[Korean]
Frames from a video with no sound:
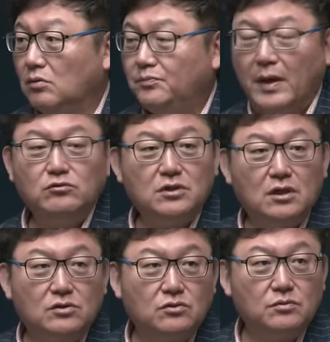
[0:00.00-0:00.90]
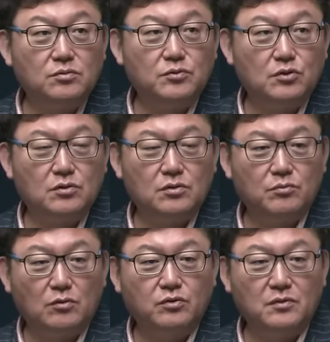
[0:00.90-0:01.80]
어, 배우자가 서, 어,
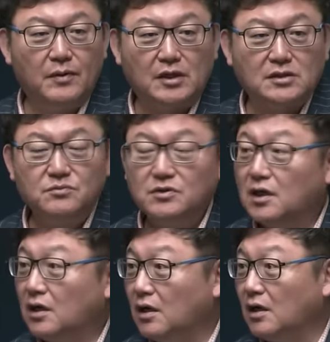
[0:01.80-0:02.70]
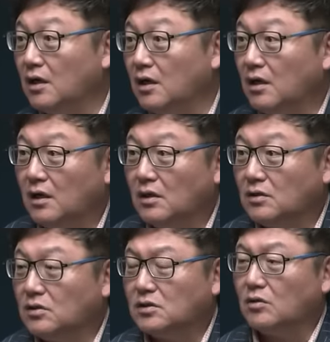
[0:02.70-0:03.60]
명품을 받았습니다.
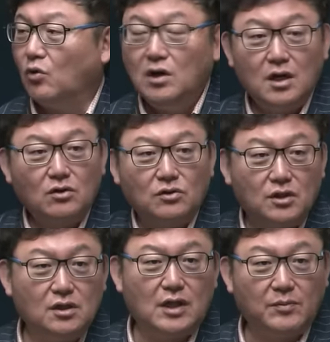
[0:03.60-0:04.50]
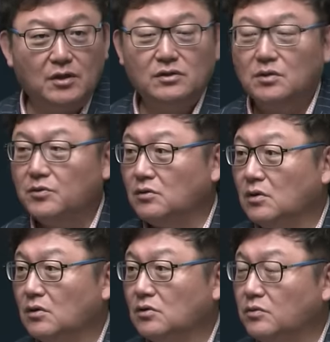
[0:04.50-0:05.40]
그럴 때 원래는 어떻게 답이 나오냐면
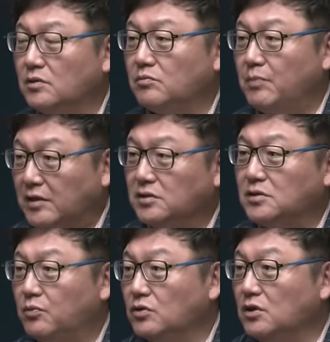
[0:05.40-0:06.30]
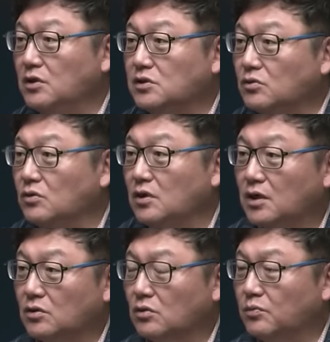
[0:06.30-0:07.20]
그러면 반드시 본인이 신고를
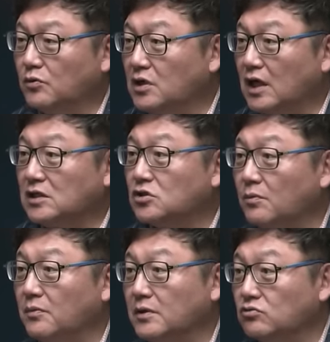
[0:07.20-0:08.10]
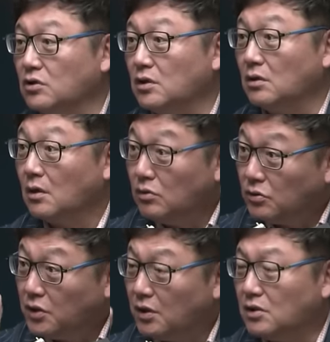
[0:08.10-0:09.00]
해야 되고 본인이 같이 처벌받을 수 있다.
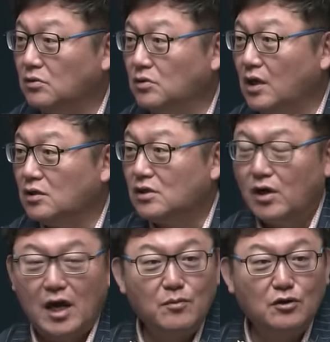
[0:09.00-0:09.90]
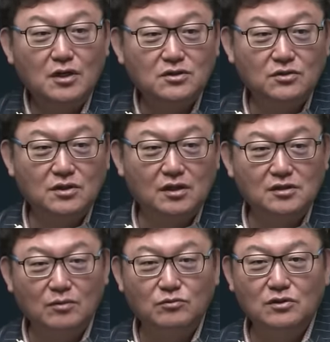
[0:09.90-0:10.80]
이렇게 해명을 했었는데 그
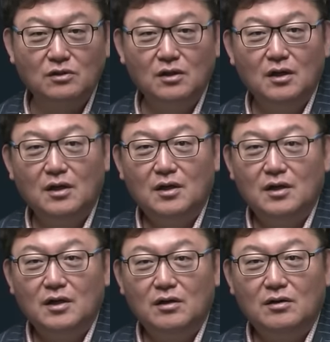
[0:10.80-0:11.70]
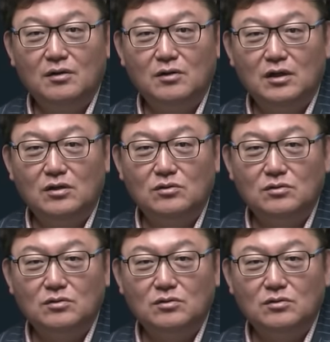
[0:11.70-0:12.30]
다음부터 어,